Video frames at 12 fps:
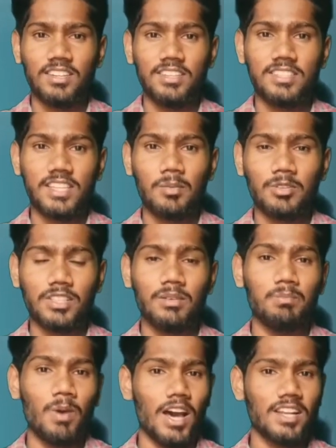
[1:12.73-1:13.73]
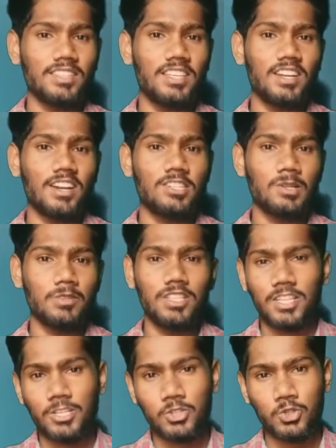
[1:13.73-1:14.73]
इसका मतलब भारत के
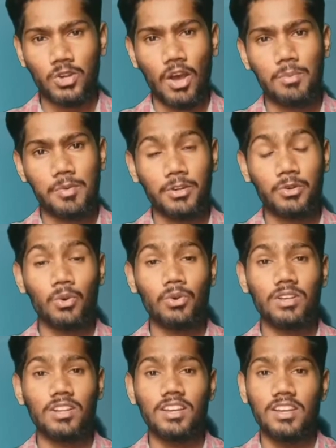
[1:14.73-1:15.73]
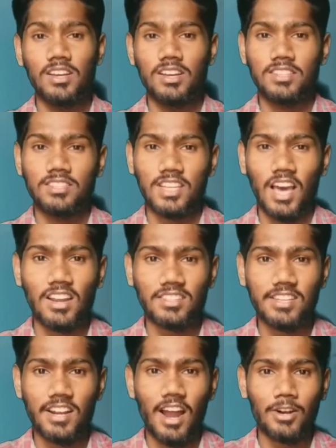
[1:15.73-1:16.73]
राष्ट्रपति के चुनाव में टोटल चार
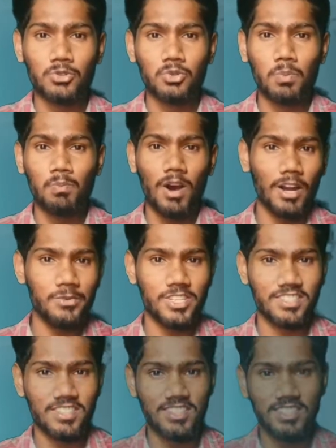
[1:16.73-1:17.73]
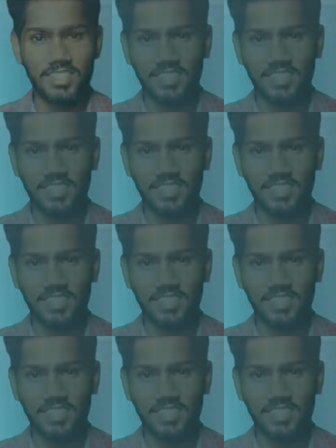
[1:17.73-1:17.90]
सदस्य